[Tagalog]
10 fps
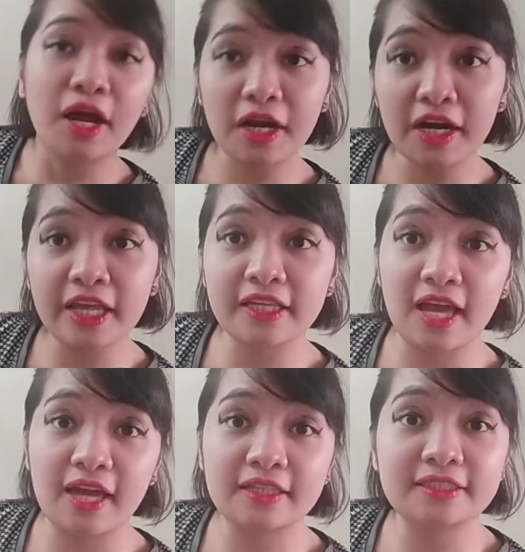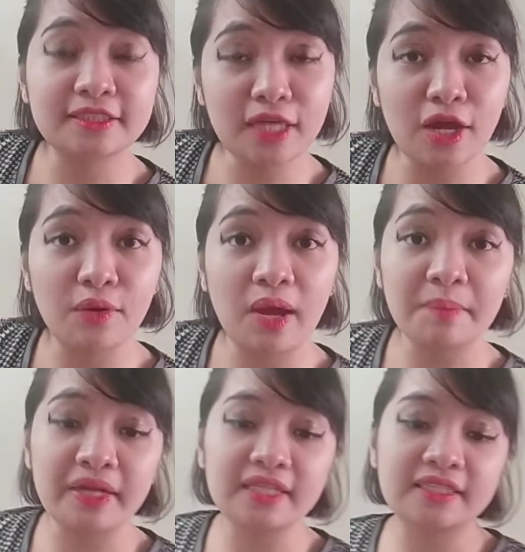Alright guys, so
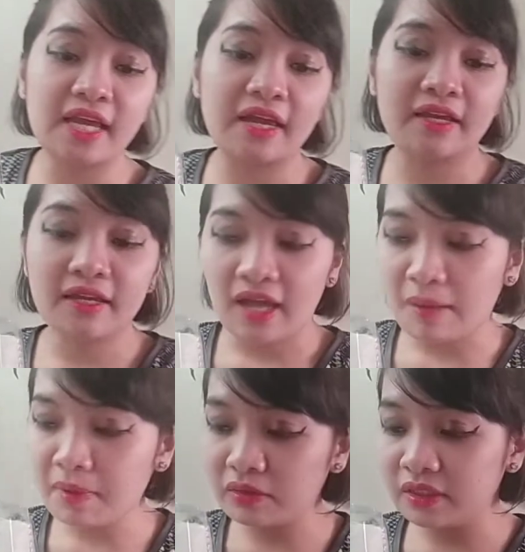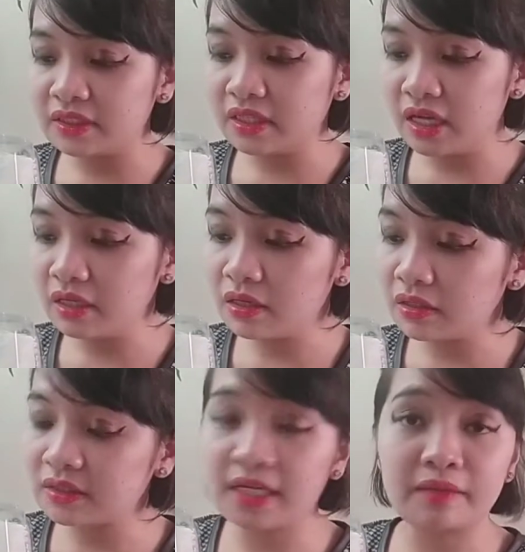I'm gonna say about this
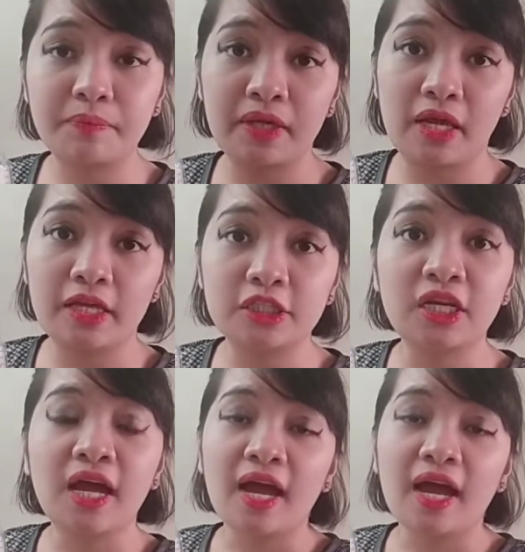kingcooks.ph.